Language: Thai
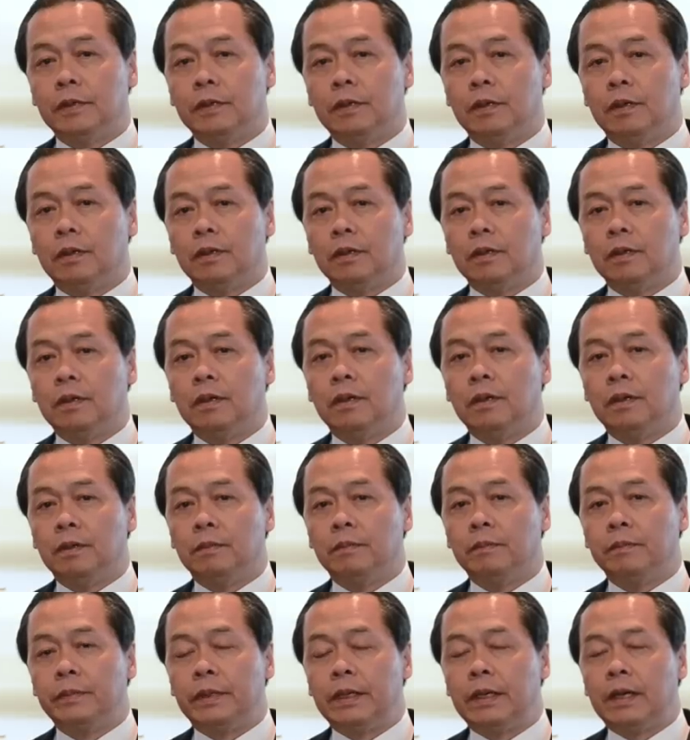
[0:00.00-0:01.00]
ก็ก็
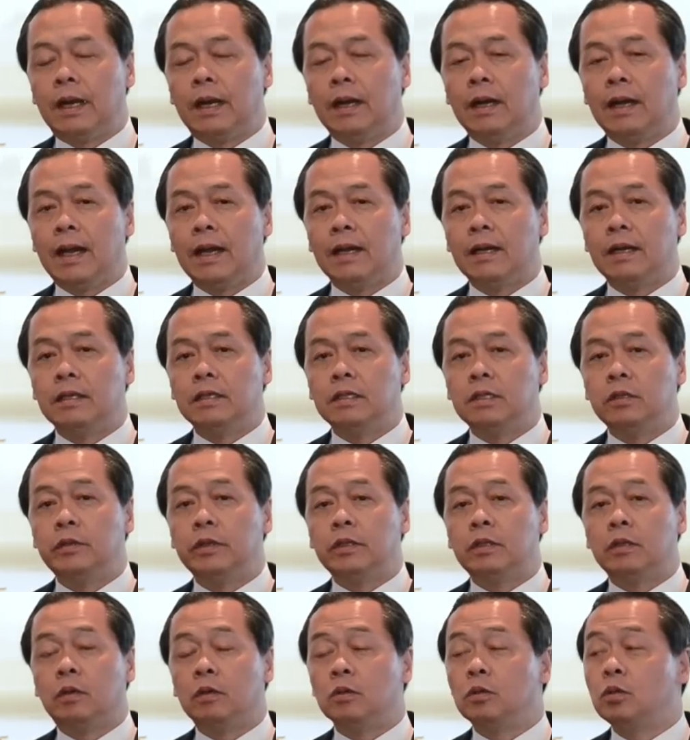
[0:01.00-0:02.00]
เป็นครั้งแรกในชี
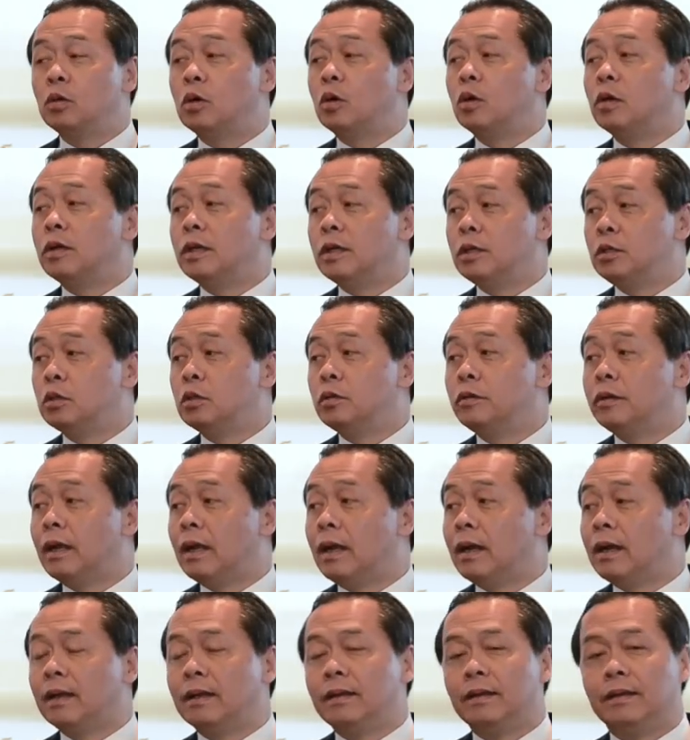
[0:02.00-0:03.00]
วิตของทุกคนในช่วงเว
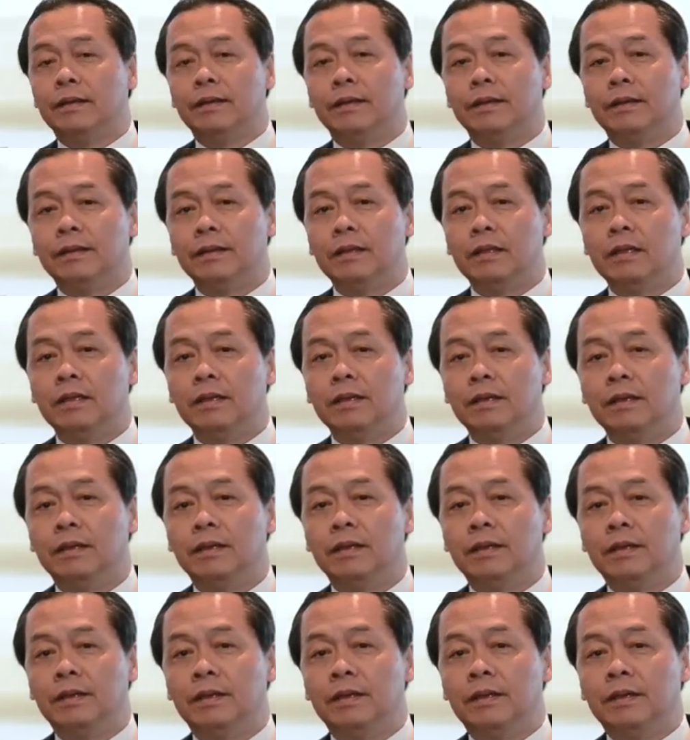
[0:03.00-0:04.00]
ลานั้นนะฮะที่
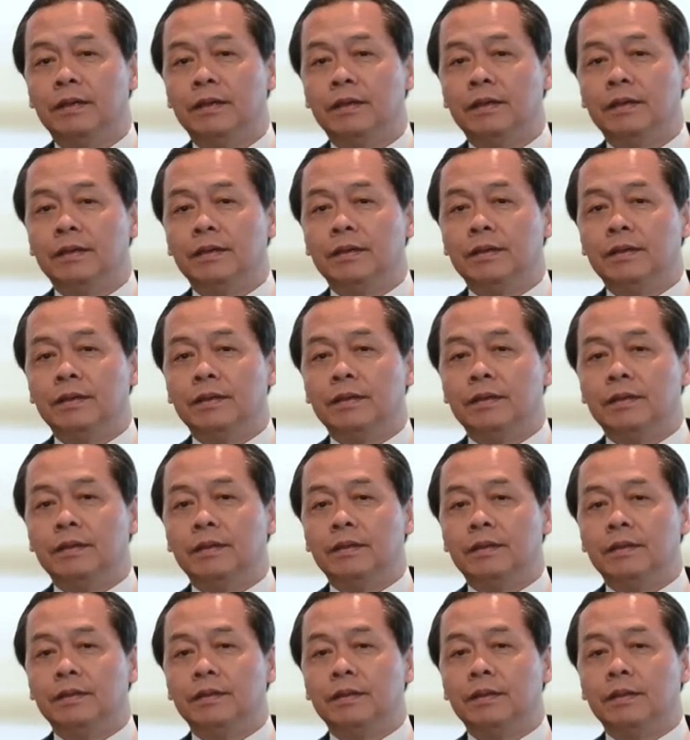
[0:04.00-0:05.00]

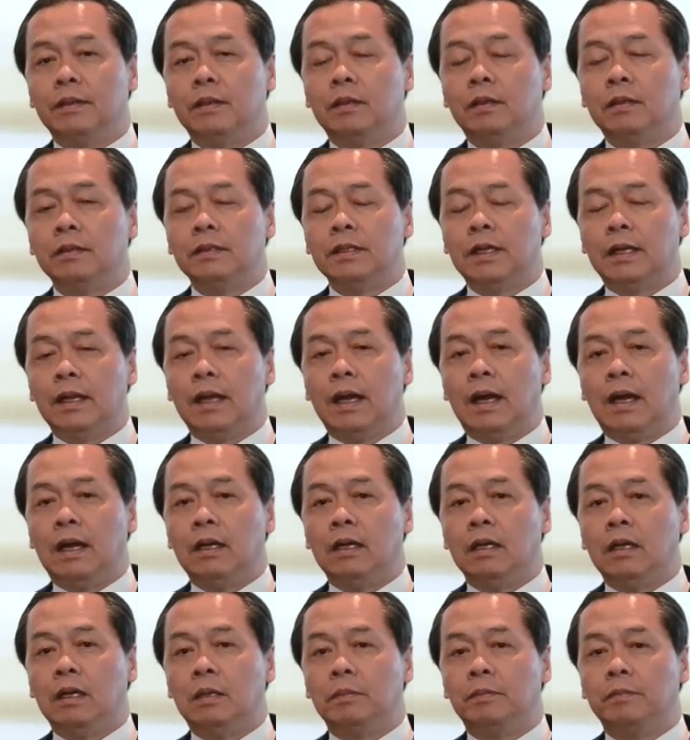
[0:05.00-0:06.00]
จะต้องจัดการ
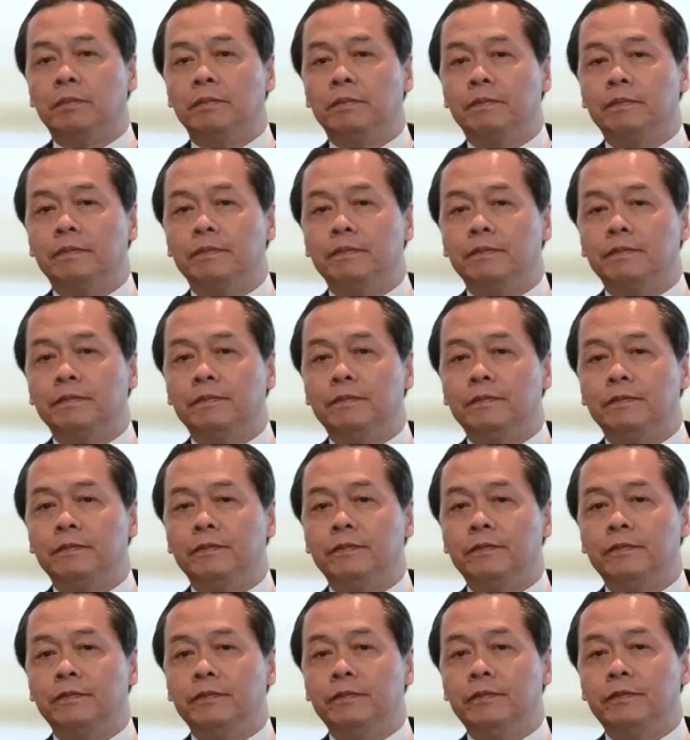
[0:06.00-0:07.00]
กับ
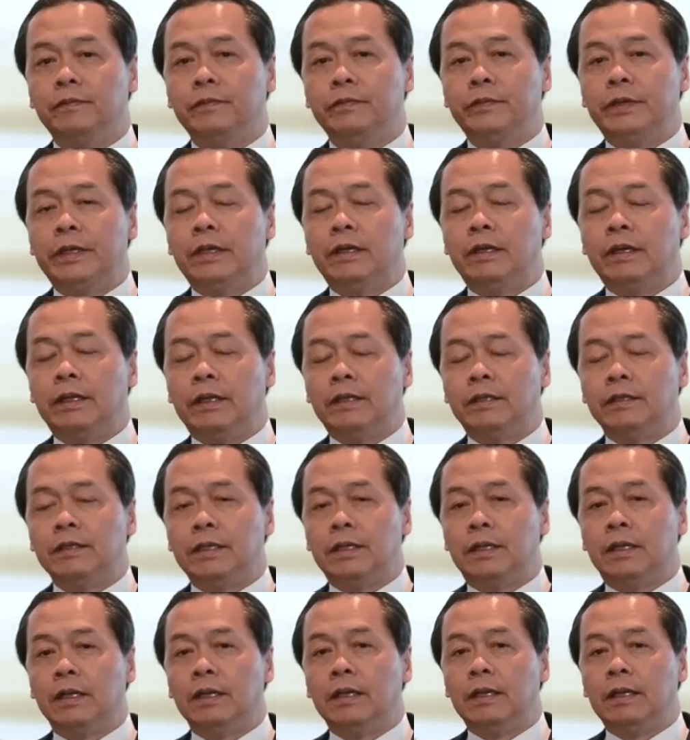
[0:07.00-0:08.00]
วิกฤตเศ
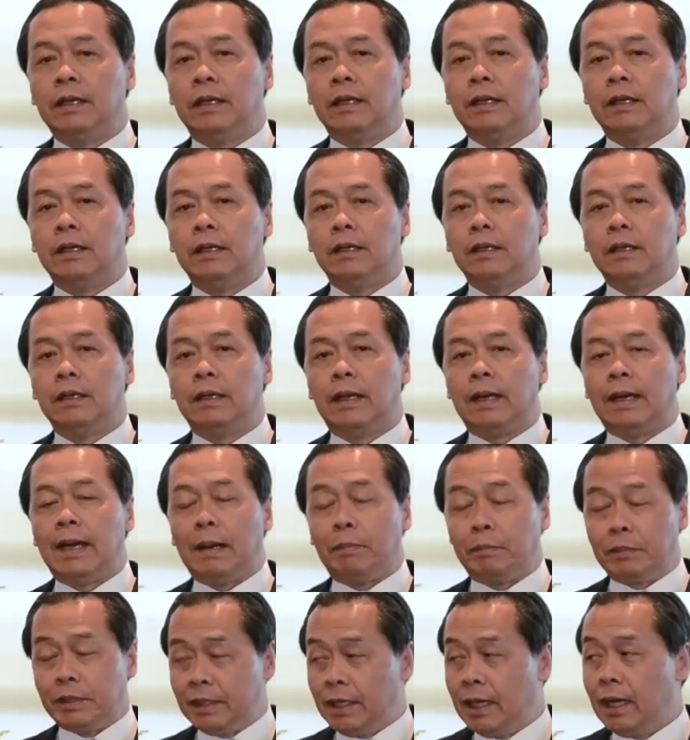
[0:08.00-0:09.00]
รษฐกิจระ
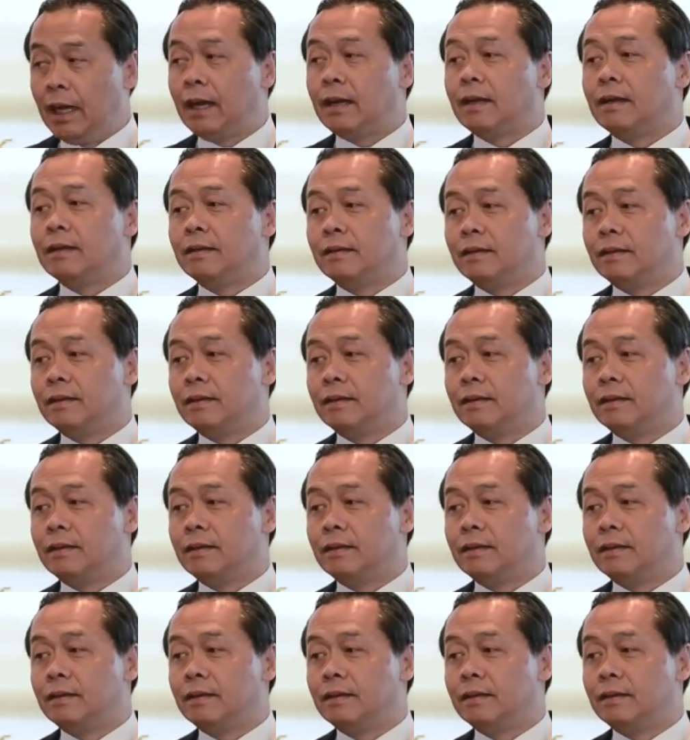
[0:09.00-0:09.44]
ดับชาติ